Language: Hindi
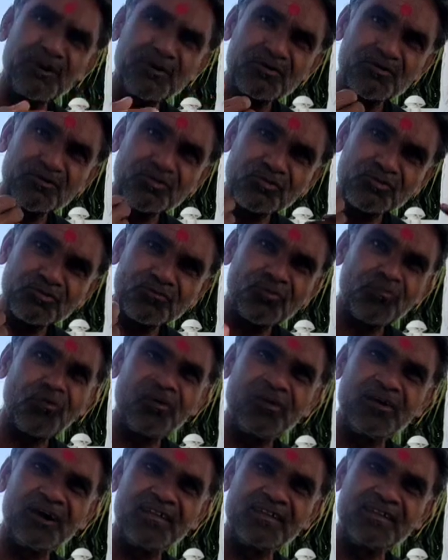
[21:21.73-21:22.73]
मैं खुद को
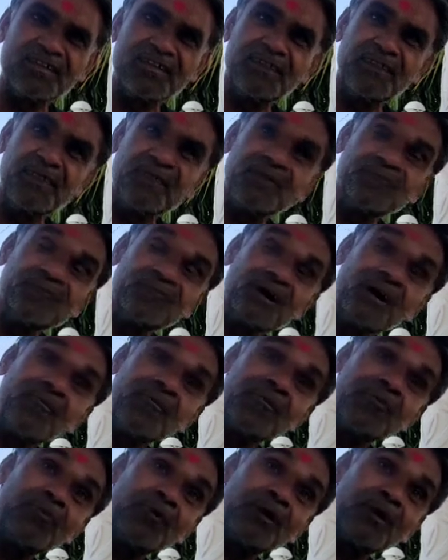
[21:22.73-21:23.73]
कोई याद नहीं है मतलब
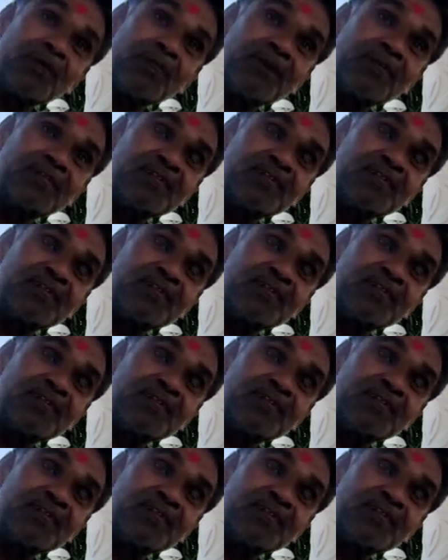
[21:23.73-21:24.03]
जहाँ भी मेरा